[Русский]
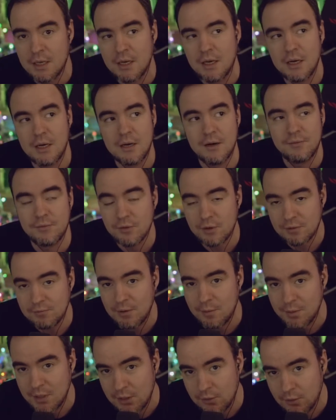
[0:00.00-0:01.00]
А в рот
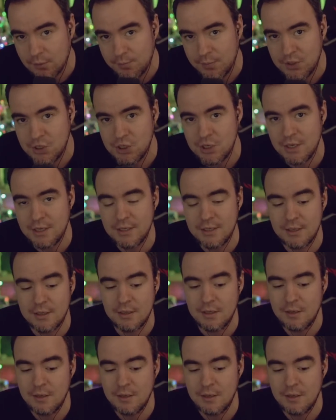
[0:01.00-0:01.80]
вам кило печенья